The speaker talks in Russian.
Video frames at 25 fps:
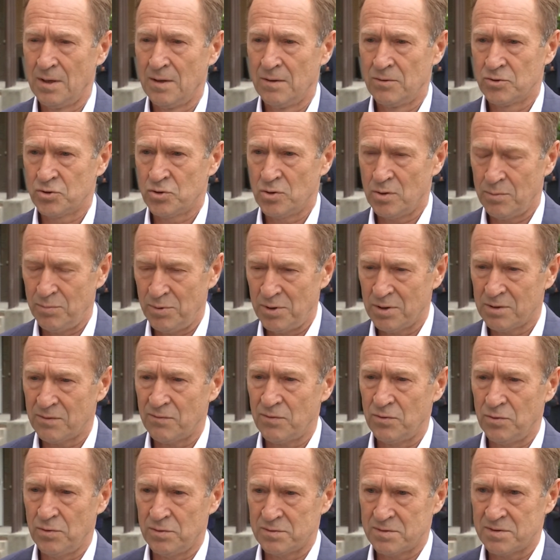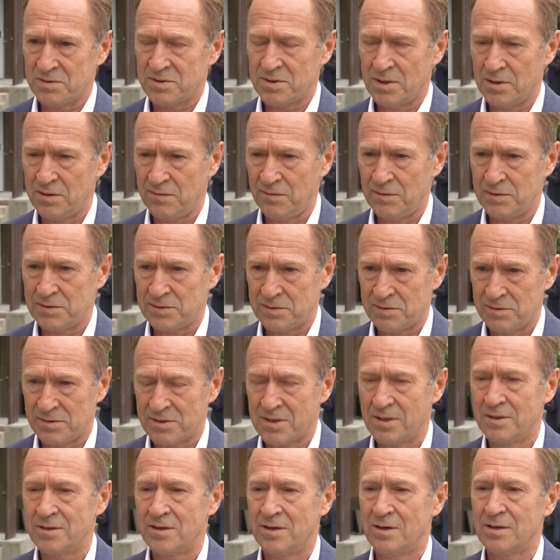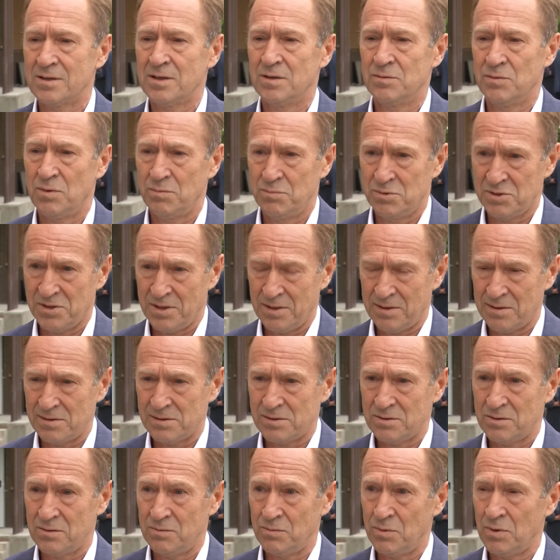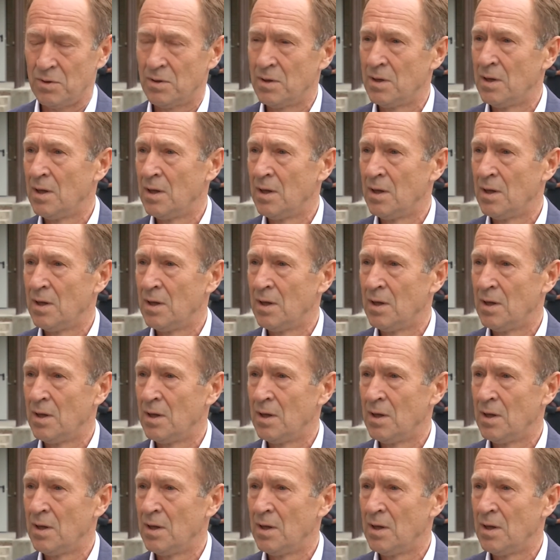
что объект ведется в соответствии с контрактными обязательствами.